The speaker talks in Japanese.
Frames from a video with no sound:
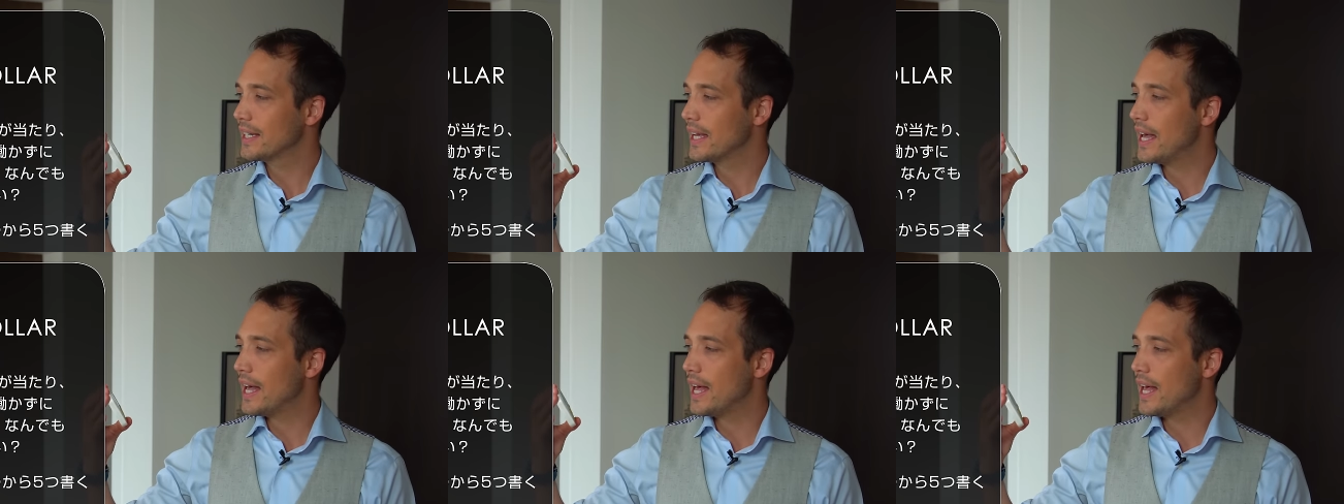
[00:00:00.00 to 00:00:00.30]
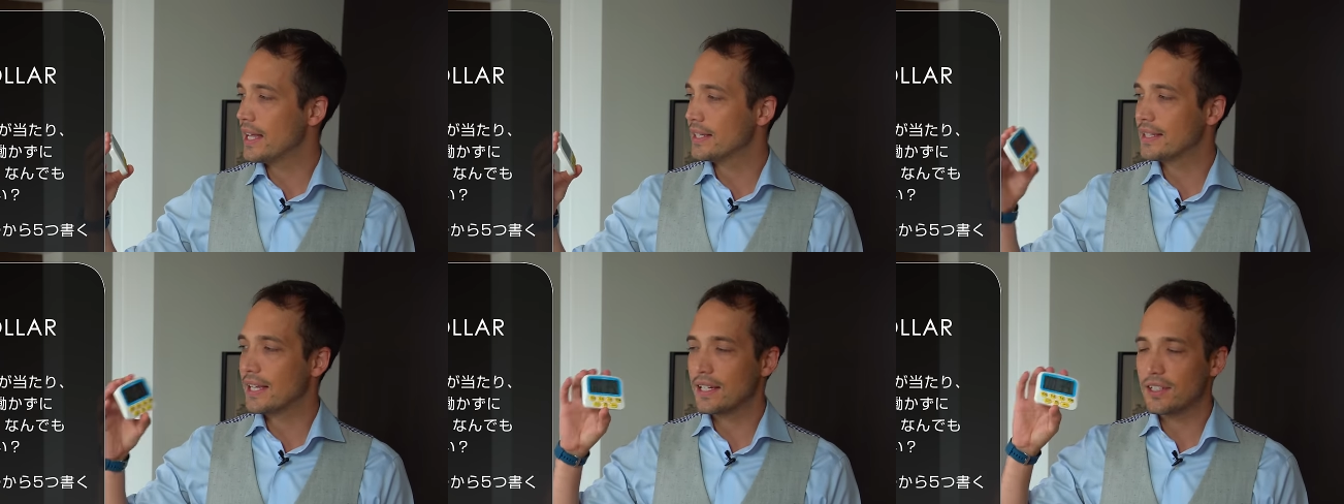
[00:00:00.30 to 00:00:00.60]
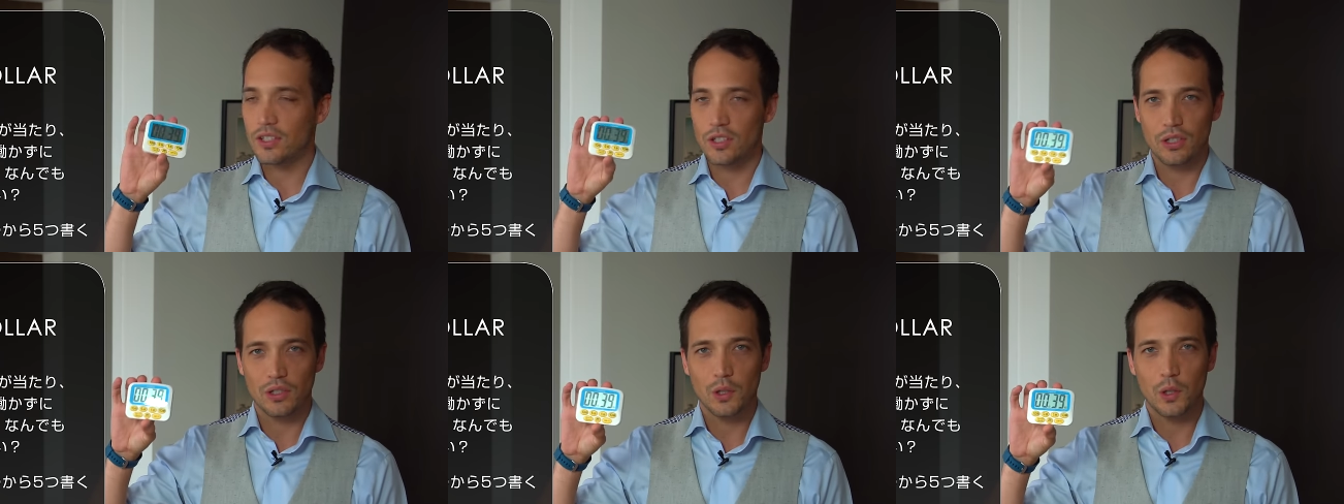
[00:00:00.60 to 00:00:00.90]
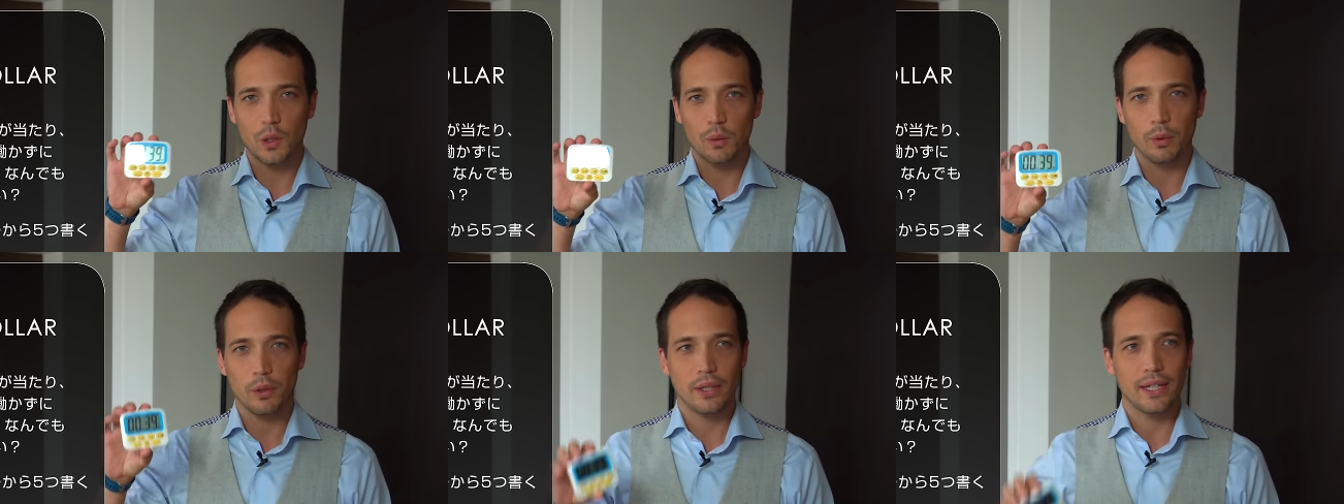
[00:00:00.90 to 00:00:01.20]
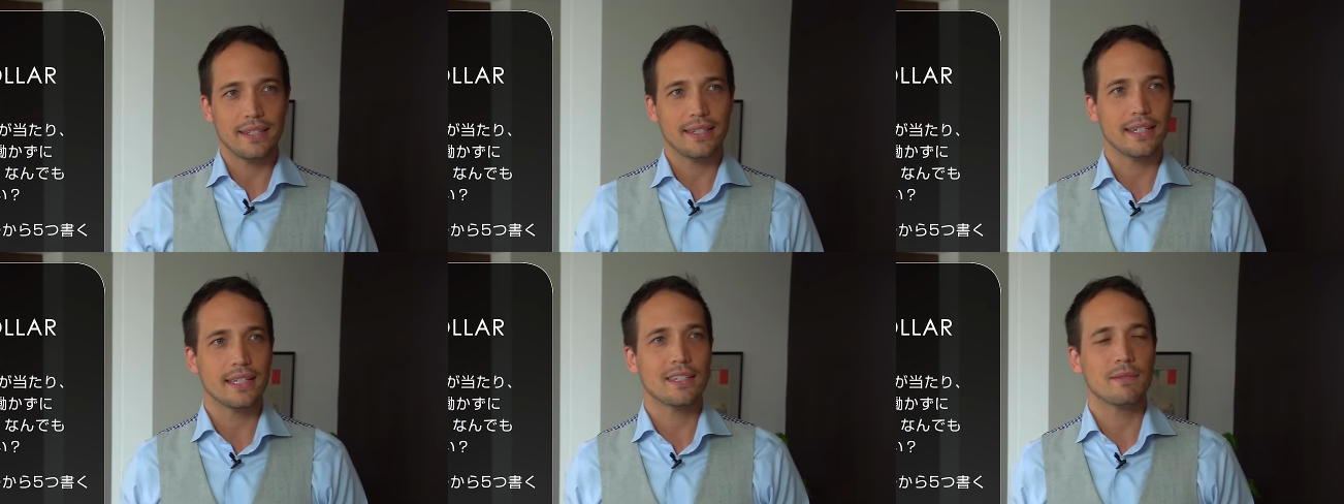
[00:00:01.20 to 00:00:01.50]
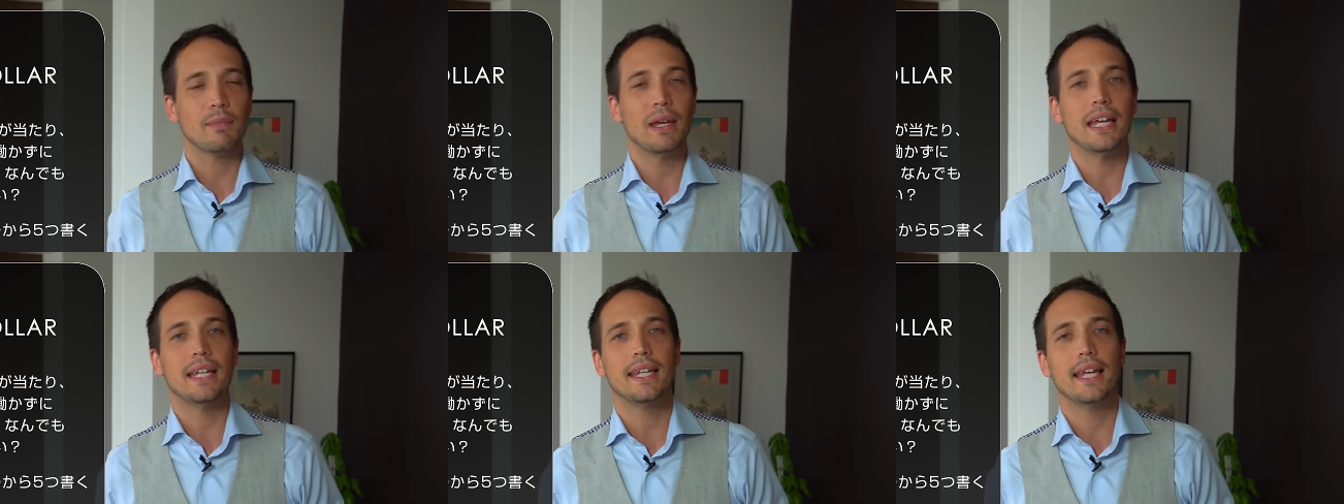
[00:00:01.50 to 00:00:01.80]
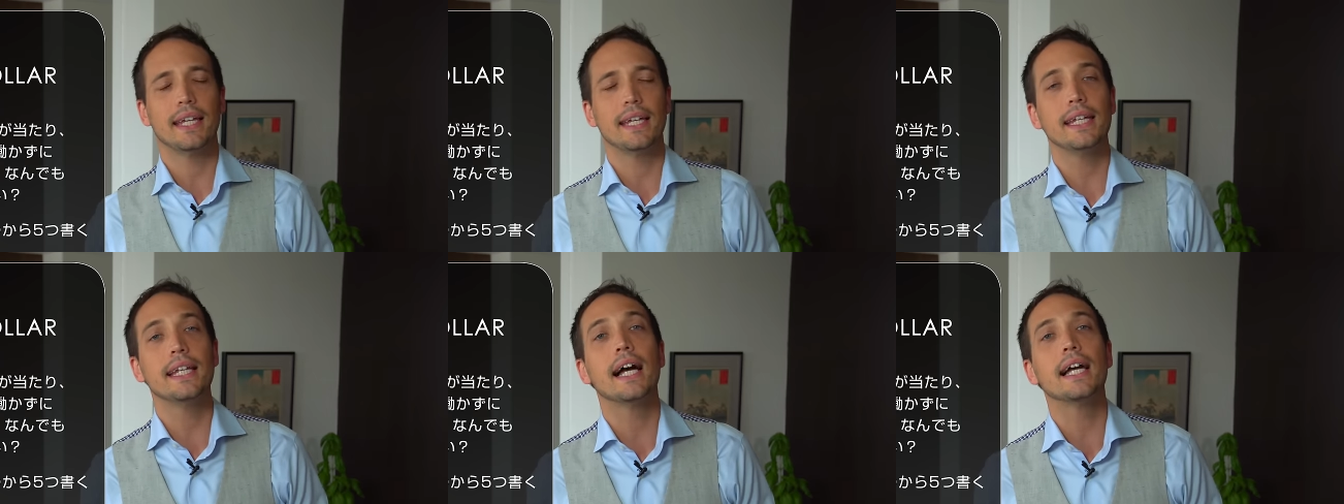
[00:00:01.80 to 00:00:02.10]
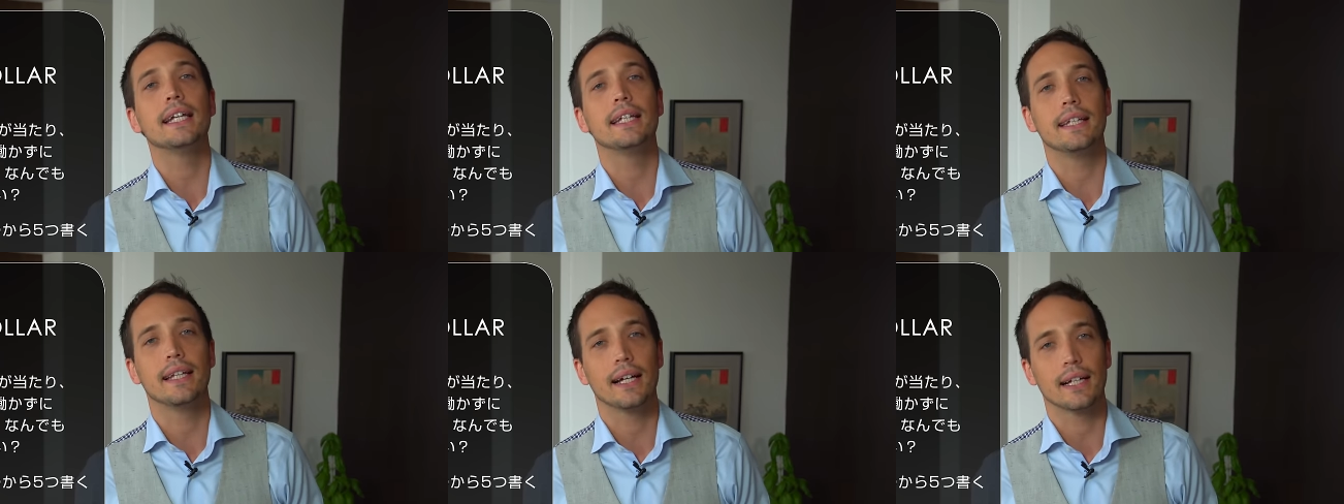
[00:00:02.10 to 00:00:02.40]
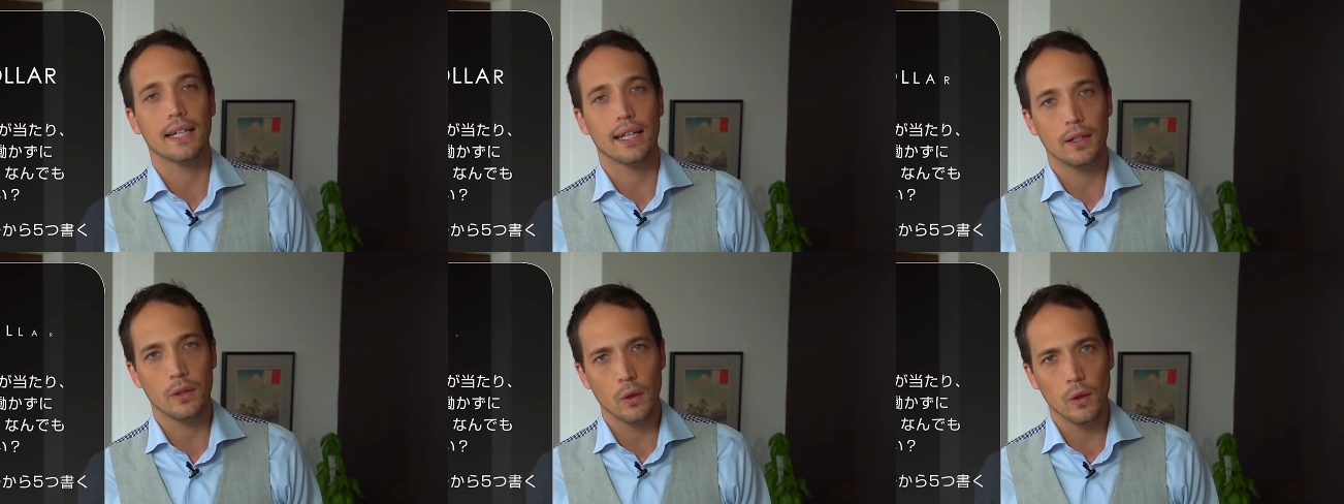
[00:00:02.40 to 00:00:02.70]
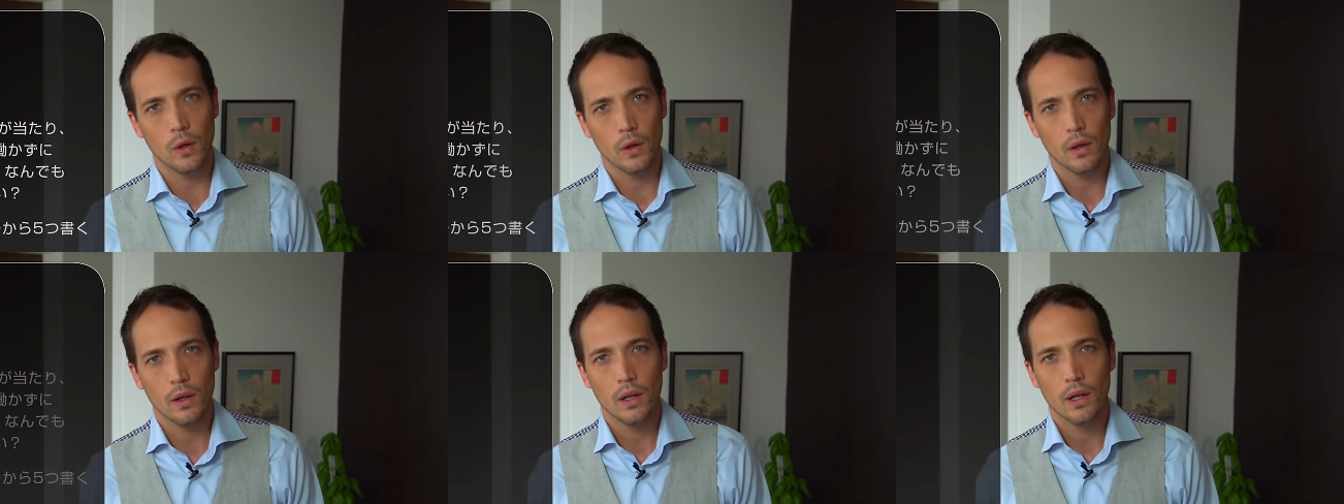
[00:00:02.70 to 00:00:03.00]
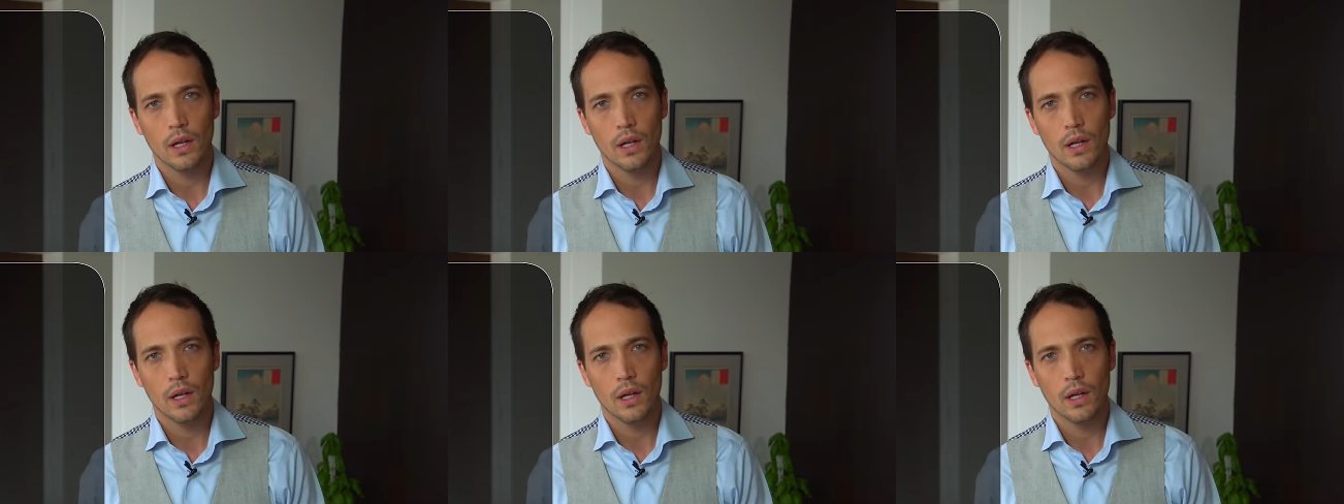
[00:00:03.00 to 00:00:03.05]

が39秒で説明できないんだけど